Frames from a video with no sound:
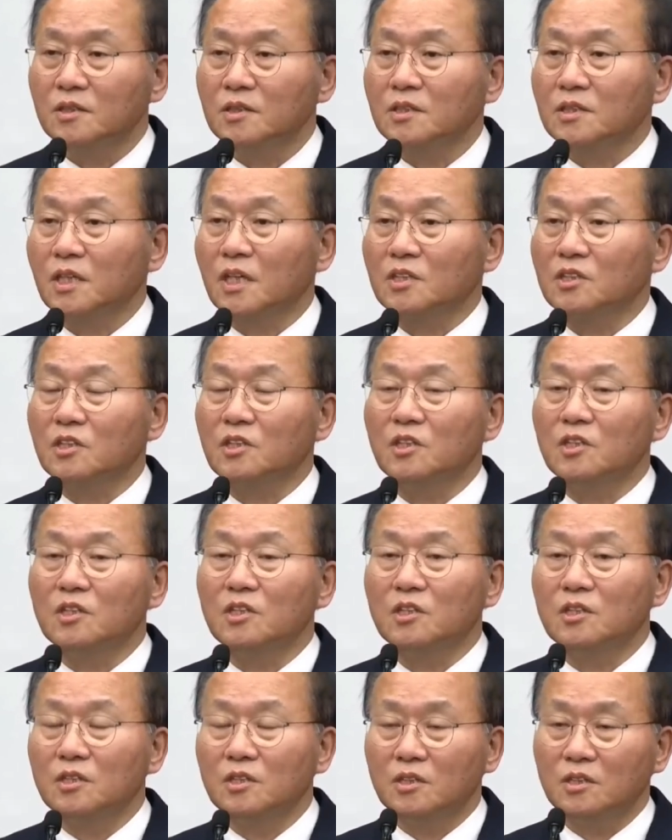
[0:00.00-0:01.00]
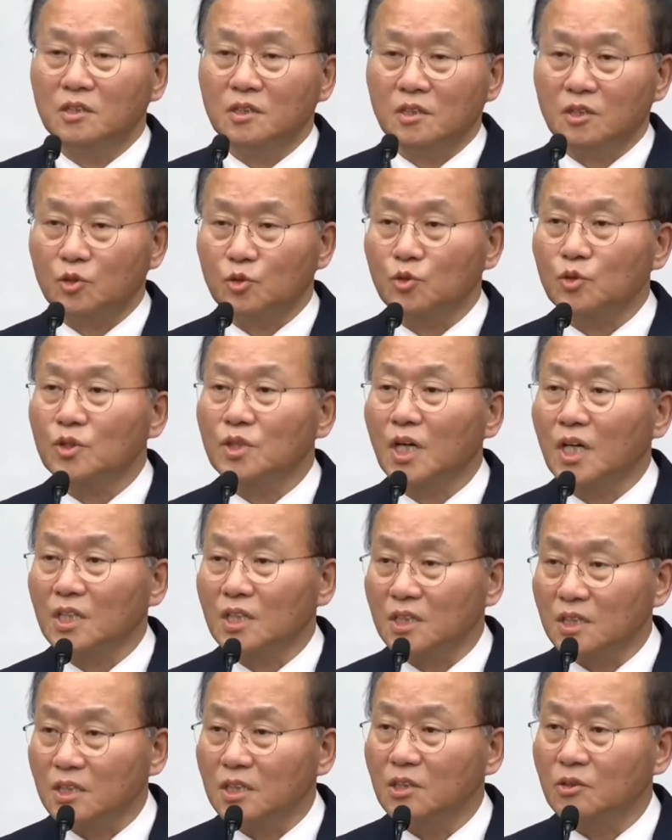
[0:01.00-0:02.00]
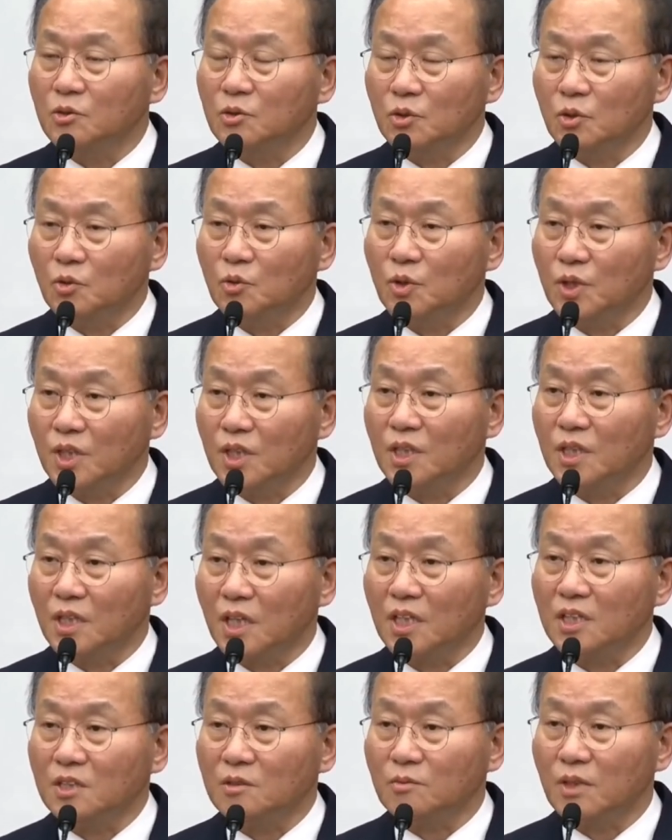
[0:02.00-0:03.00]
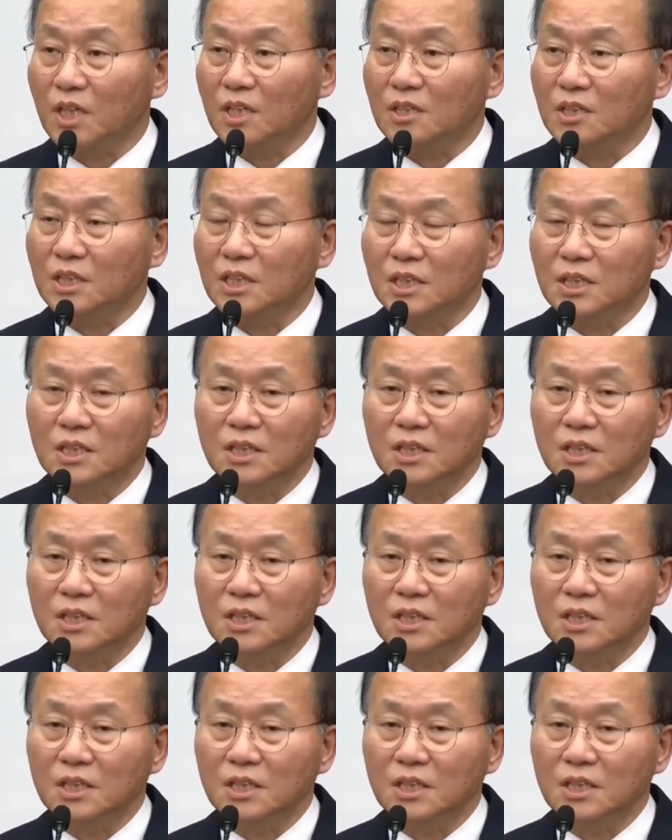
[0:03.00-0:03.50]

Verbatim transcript: 사실 수긍하기 어려운 요구이기는 하지만